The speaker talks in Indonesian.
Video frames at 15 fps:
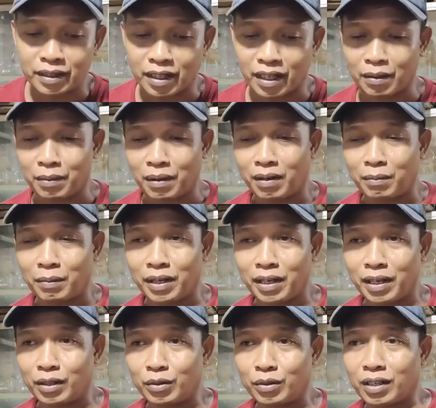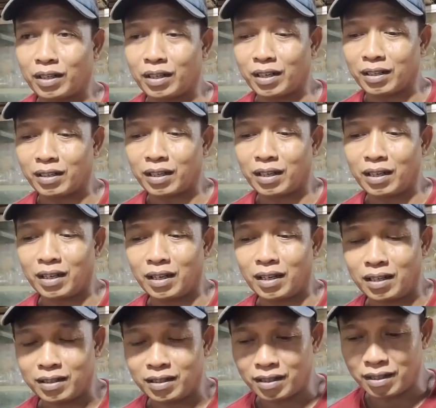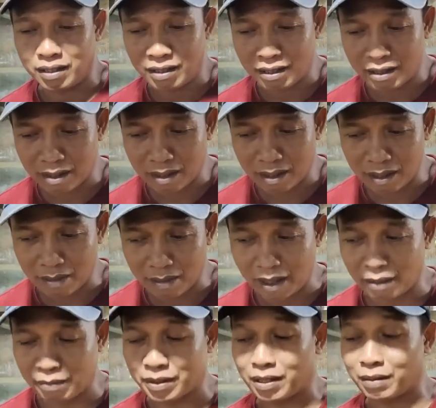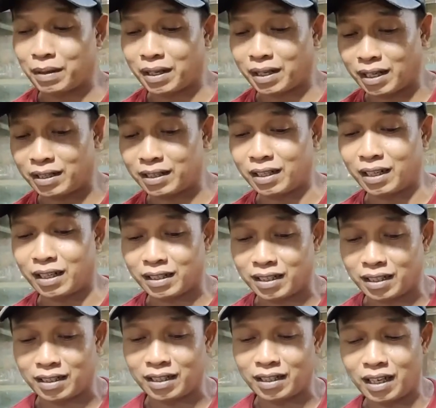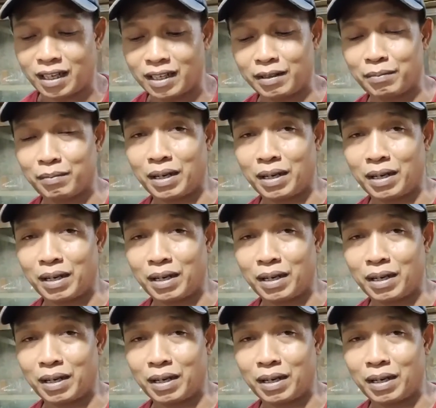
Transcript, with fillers: Kayak bawang merah itu dari harga habis lebaran dari harga 35